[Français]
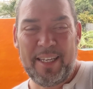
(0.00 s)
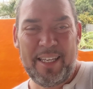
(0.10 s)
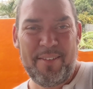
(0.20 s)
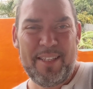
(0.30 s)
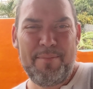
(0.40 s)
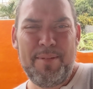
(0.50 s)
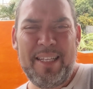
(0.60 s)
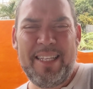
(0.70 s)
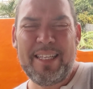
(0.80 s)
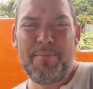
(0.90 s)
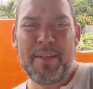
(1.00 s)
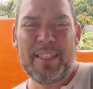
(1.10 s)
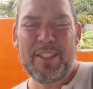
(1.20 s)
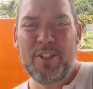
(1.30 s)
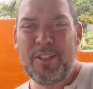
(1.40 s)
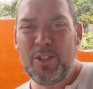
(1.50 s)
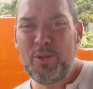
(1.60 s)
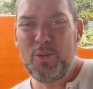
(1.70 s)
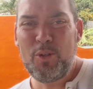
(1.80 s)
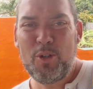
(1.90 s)
et il y avait des milliers de personnes hein,
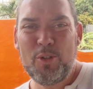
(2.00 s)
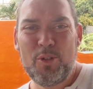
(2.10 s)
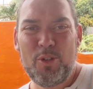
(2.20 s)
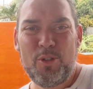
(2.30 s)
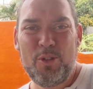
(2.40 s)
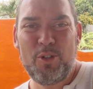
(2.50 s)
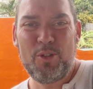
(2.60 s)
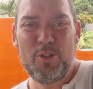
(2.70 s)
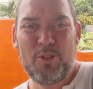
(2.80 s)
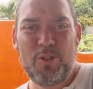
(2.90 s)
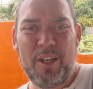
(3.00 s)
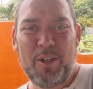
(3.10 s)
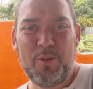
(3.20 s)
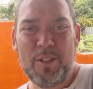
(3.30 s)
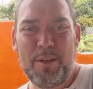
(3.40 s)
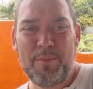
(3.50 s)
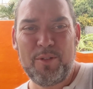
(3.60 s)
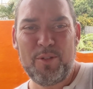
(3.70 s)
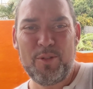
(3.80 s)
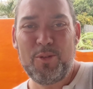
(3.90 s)
tout le long de, la route, hein,
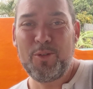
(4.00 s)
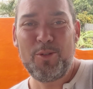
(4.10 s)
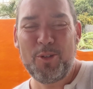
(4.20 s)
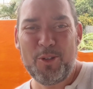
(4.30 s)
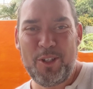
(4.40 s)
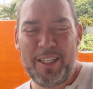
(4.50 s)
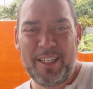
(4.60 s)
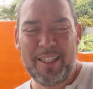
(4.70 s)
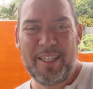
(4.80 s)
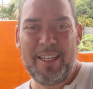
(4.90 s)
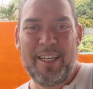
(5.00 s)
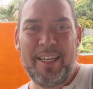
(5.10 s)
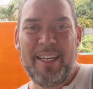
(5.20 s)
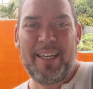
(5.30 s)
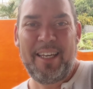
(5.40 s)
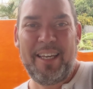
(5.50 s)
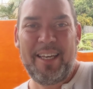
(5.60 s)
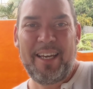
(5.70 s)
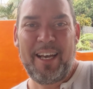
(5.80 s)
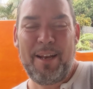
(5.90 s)
tout autour de l'île.
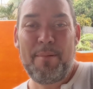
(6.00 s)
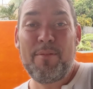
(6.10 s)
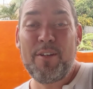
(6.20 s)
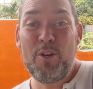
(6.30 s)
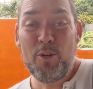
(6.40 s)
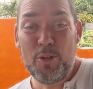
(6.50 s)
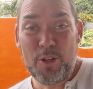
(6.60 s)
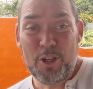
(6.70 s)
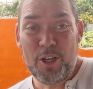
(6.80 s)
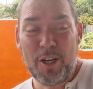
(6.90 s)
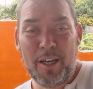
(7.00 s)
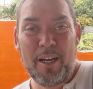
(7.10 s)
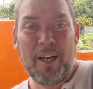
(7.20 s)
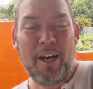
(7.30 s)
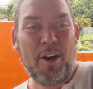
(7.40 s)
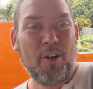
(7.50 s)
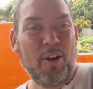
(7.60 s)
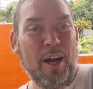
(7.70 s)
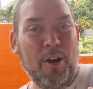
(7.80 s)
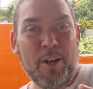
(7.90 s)
Et elle m'a fait l'honneur,
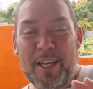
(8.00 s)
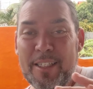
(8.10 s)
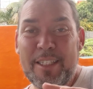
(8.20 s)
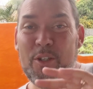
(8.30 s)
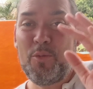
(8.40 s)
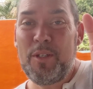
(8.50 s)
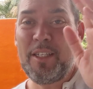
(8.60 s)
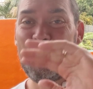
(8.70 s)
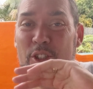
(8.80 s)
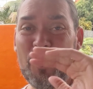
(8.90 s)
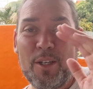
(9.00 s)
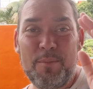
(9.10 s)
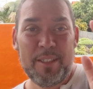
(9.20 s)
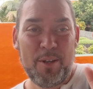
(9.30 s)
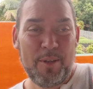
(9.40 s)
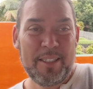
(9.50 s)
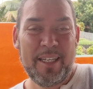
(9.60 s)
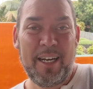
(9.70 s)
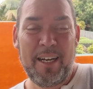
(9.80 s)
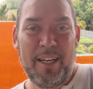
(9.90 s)
alors, qu'elle saluait les gens ça au
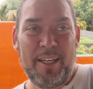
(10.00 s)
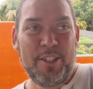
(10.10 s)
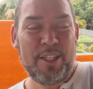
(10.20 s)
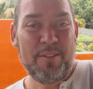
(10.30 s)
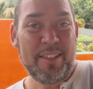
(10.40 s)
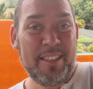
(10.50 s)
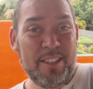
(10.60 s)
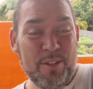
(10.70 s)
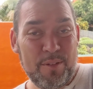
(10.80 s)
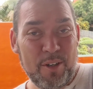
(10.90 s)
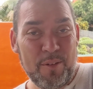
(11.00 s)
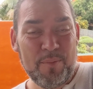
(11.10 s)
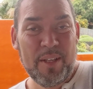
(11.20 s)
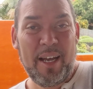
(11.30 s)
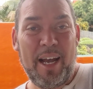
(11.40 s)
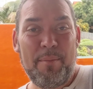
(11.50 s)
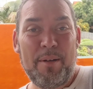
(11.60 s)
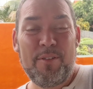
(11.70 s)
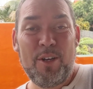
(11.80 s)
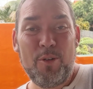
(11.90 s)
hasard, j'avais 19 ans, elle
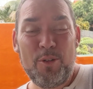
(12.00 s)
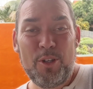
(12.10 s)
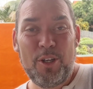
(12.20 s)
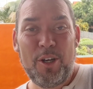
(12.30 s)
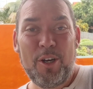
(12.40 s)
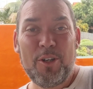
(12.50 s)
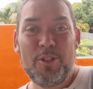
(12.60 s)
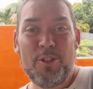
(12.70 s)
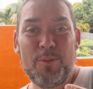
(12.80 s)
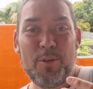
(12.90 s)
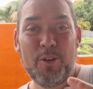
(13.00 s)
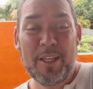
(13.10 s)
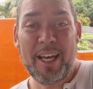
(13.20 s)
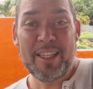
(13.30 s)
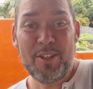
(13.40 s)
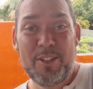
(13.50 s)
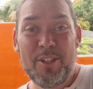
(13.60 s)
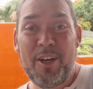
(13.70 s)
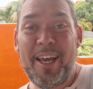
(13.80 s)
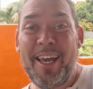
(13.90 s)
m'a fait l'honneur de me regarder en
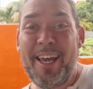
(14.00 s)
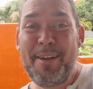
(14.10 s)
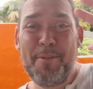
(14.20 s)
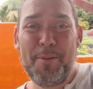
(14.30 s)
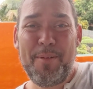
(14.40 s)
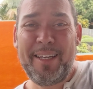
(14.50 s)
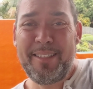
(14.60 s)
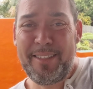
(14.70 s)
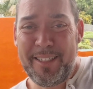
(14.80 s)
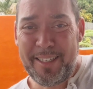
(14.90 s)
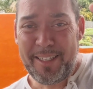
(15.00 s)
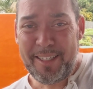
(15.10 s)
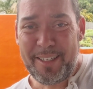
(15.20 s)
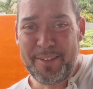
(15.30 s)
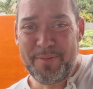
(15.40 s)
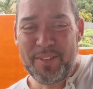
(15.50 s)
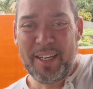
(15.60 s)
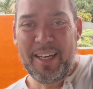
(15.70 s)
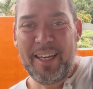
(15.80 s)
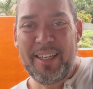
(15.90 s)
disant Hé eh, hey, mon béni
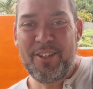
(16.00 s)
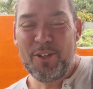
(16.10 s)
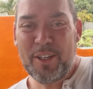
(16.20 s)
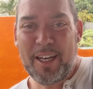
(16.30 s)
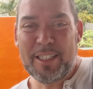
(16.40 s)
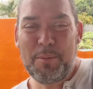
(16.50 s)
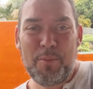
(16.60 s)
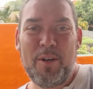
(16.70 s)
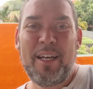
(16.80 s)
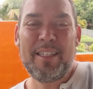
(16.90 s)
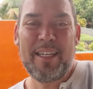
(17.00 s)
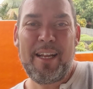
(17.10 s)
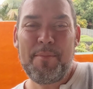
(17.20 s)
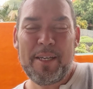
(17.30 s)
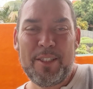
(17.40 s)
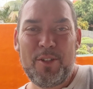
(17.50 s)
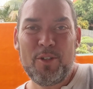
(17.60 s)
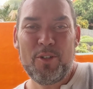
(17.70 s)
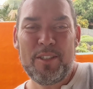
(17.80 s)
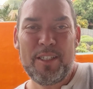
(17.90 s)
Donc à ce moment-là, tu as
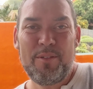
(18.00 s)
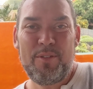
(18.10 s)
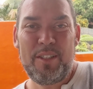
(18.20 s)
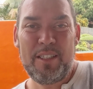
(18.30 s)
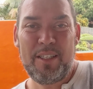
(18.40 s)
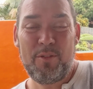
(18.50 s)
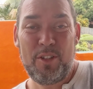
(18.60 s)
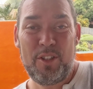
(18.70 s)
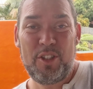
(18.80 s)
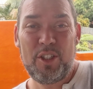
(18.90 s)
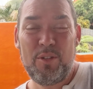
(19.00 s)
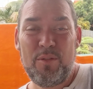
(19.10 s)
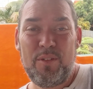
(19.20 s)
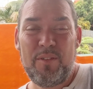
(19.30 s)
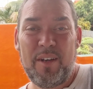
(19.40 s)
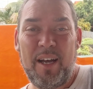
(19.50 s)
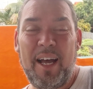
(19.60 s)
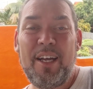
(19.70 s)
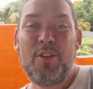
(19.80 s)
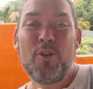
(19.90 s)
l'impression que cette fille qui venait déjà de vivre
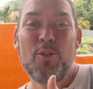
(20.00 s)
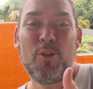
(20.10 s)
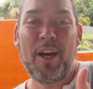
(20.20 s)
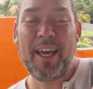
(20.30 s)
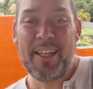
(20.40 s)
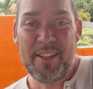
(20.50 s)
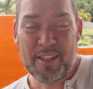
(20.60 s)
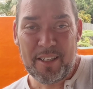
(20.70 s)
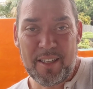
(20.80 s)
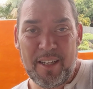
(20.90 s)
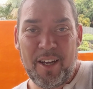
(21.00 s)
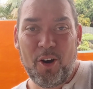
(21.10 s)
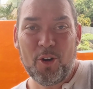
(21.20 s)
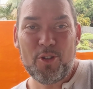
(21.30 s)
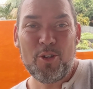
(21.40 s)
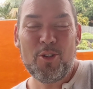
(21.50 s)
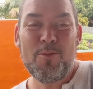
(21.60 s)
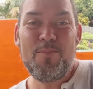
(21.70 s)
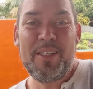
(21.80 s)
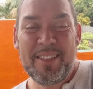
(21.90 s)
un an de règne en tant que
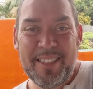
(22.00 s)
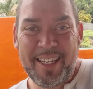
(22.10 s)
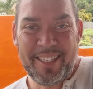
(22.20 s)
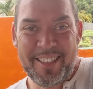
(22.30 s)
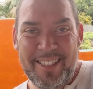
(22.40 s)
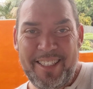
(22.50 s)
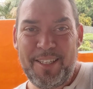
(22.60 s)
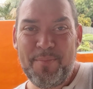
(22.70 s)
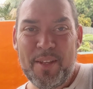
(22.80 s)
Miss Tahiti,